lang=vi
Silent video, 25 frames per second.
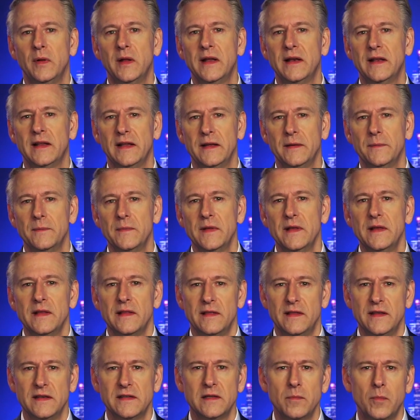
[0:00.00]
Nói trắng
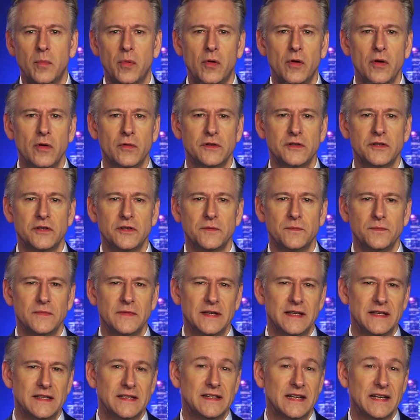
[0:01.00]
ra, cách tiếp cận
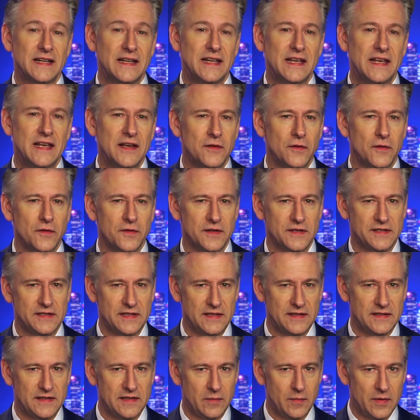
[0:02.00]
này là để giết Đảng
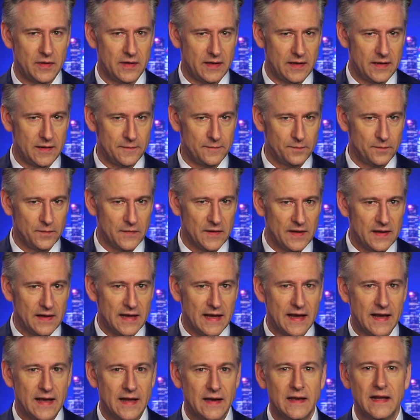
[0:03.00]
Cộng sản Trung Quốc,
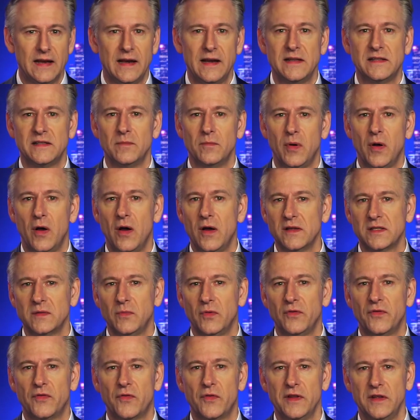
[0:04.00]
và mối quan hệ
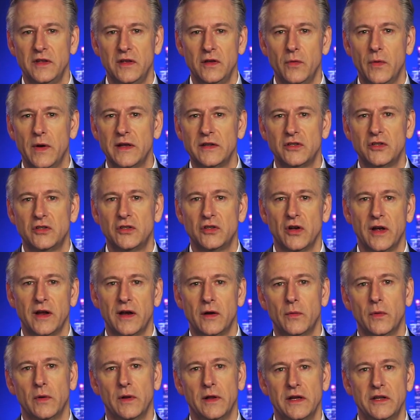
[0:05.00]
Mỹ-Trung không
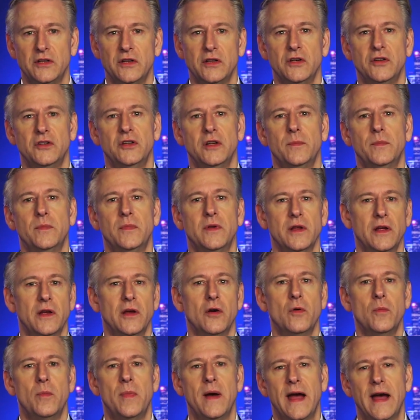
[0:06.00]
thể quay trở lại như quá
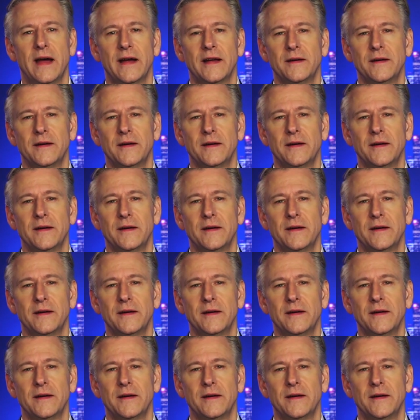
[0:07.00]
khứ.